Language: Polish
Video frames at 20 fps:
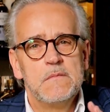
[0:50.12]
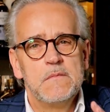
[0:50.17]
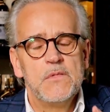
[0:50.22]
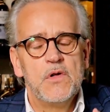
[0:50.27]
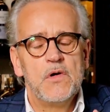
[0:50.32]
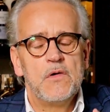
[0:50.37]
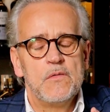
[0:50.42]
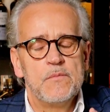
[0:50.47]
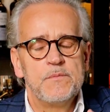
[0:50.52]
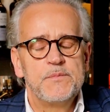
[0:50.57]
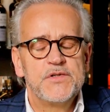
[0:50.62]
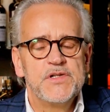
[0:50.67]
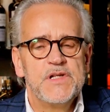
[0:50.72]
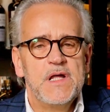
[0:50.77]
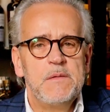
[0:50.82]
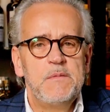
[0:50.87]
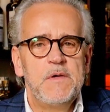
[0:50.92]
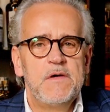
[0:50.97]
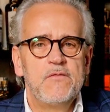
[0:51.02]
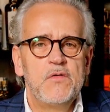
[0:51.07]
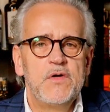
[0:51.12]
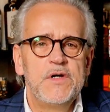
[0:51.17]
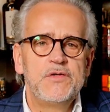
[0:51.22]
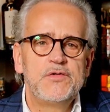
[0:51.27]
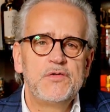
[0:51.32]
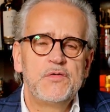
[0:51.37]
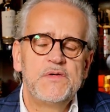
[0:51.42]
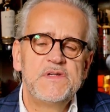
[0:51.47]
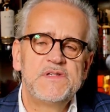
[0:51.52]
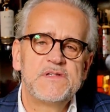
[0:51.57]
no, przynajmniej w
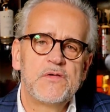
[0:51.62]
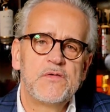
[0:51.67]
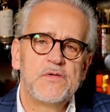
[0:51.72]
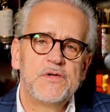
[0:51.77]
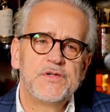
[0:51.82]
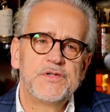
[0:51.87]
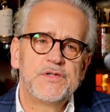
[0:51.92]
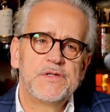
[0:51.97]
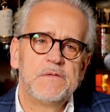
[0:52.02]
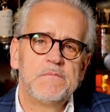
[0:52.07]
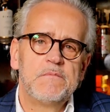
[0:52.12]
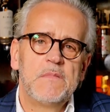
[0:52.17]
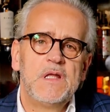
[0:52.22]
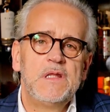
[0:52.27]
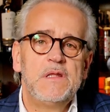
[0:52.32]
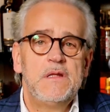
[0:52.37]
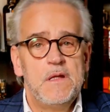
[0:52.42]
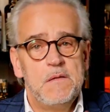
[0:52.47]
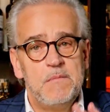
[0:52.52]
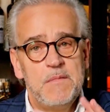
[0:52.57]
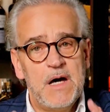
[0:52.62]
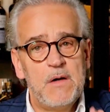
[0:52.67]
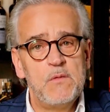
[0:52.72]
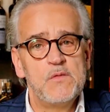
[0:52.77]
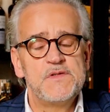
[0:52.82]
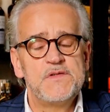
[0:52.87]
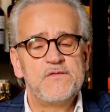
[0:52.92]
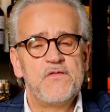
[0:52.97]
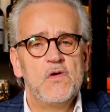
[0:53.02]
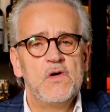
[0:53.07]
ujęciu historycznym, nie
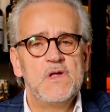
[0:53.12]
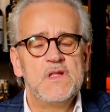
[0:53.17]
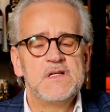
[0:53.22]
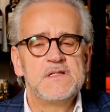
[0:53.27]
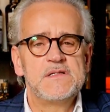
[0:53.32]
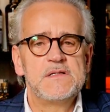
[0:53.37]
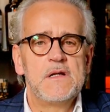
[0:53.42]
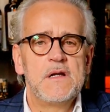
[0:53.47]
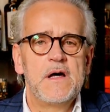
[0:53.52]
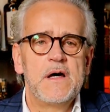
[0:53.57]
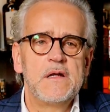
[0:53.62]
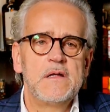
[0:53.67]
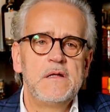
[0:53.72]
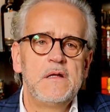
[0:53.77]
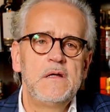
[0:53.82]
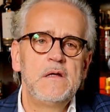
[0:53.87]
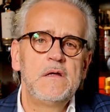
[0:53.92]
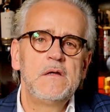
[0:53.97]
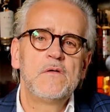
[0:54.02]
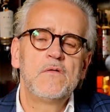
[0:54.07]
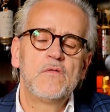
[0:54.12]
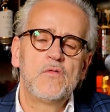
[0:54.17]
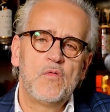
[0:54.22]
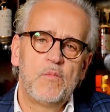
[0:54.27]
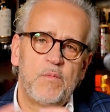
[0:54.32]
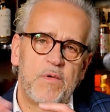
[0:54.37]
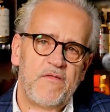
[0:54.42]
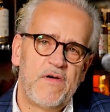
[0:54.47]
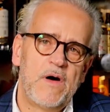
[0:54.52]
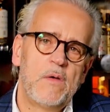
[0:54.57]
miały swojej destylarni,
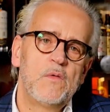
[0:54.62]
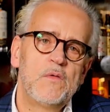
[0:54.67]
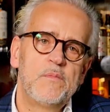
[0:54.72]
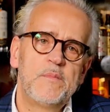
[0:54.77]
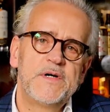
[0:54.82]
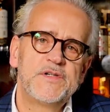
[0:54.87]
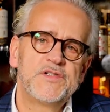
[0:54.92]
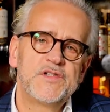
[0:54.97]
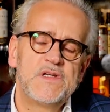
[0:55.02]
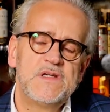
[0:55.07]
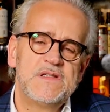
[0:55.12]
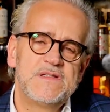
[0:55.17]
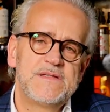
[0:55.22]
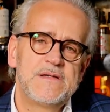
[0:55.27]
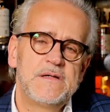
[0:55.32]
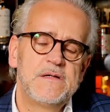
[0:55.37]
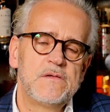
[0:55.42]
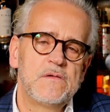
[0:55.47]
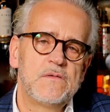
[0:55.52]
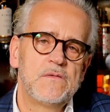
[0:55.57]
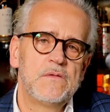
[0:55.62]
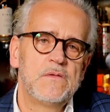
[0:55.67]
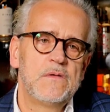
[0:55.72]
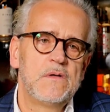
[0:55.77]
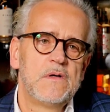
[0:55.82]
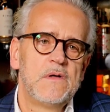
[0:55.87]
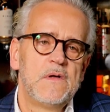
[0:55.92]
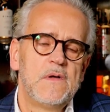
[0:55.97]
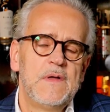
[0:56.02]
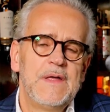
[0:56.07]
kupowały beczki z rynku,
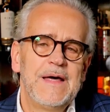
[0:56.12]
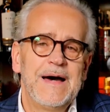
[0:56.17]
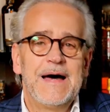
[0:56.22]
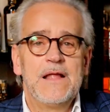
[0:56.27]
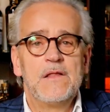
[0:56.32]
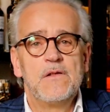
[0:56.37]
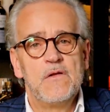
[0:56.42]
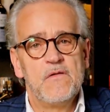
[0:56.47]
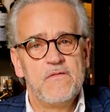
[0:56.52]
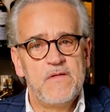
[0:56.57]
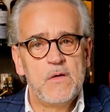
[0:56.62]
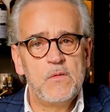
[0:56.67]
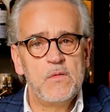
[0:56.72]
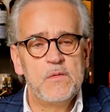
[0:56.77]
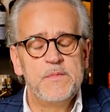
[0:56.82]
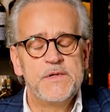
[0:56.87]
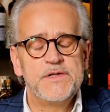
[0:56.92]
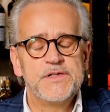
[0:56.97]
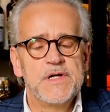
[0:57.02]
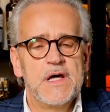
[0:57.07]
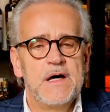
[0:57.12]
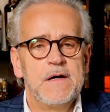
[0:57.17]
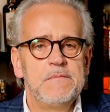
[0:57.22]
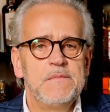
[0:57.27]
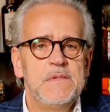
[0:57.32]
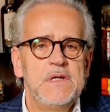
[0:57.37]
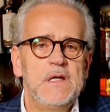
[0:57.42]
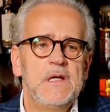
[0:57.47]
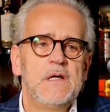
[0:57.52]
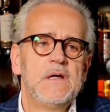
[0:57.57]
handlowały
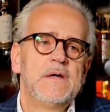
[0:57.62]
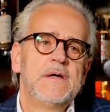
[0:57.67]
beczkami.